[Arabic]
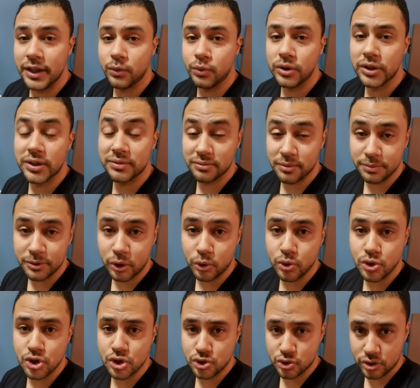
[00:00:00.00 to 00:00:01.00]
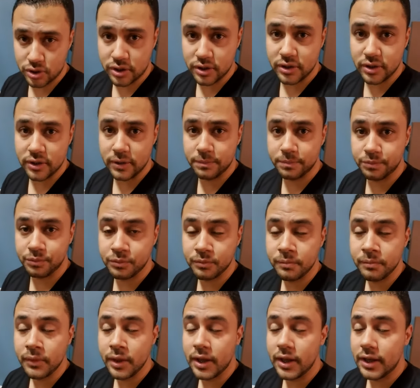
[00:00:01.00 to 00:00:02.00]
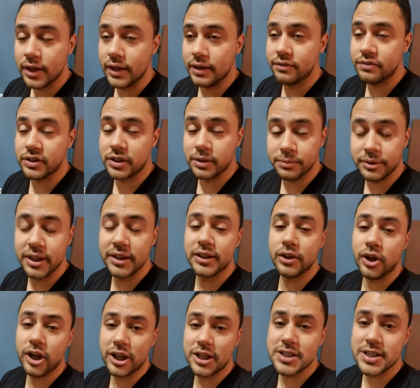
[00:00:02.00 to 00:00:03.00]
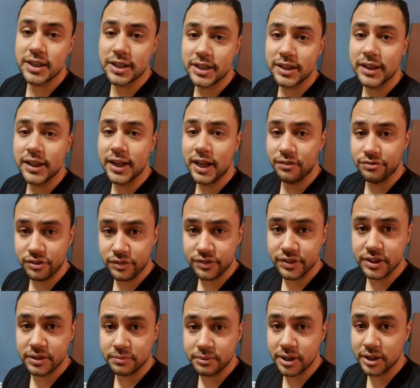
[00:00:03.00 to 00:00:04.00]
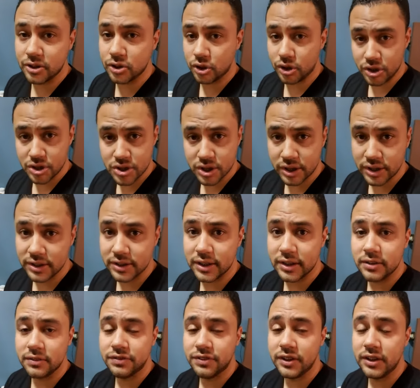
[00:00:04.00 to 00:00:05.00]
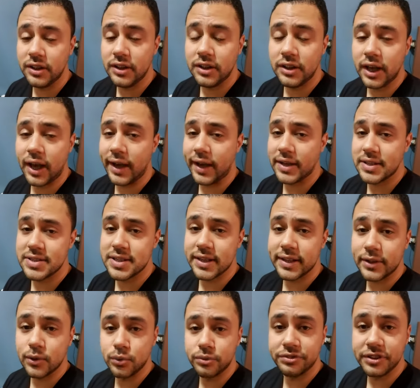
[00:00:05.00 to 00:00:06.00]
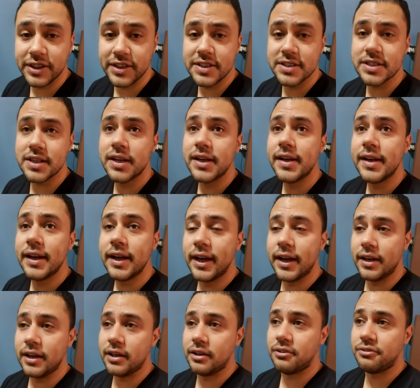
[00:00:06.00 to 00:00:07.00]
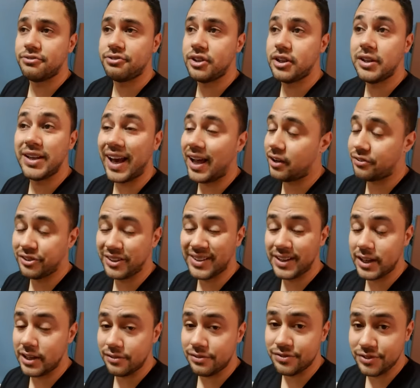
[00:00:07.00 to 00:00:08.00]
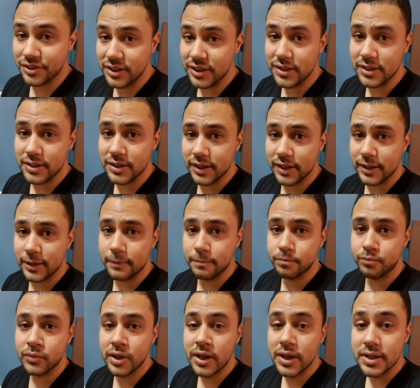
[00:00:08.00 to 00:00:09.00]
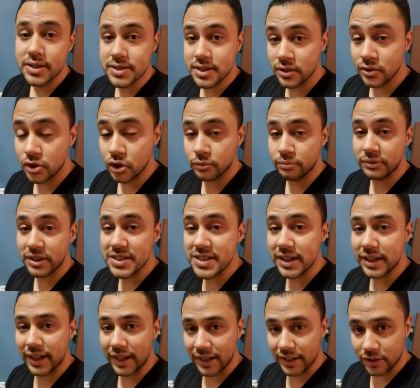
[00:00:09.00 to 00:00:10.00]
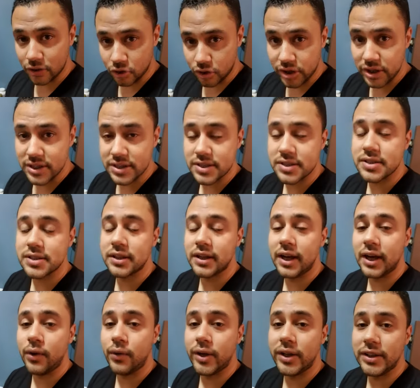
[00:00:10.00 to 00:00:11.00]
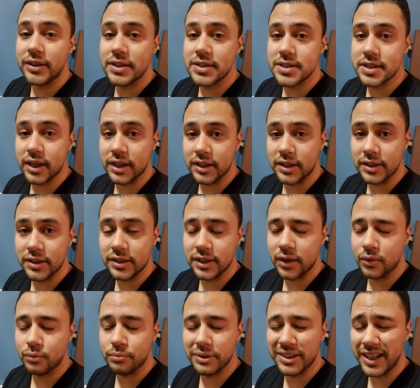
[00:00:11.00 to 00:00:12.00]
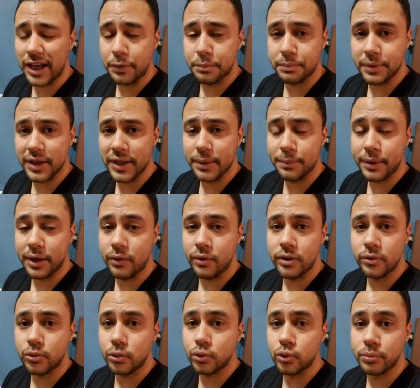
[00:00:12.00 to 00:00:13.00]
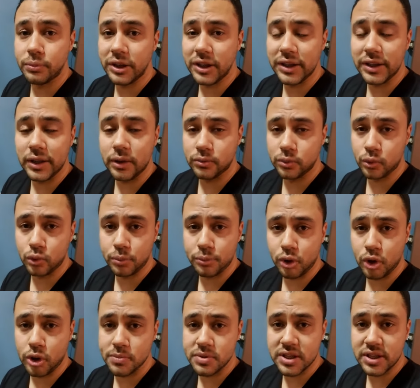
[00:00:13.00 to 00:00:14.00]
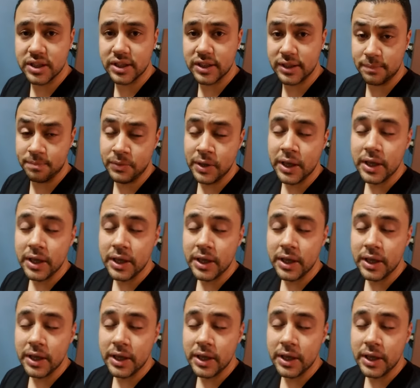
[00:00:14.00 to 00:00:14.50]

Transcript: لو انت ما بتاخدش آه، فيتامينات او حاجه زي كده لا في فيتامينات رخيصه جدا في حاجات زي كيلو فيت آه، في على فكره في آه، سنتروم نزل رخيص حوالي 90 او 100 حبايه بحوالي 300 جنيه او 350 جنيه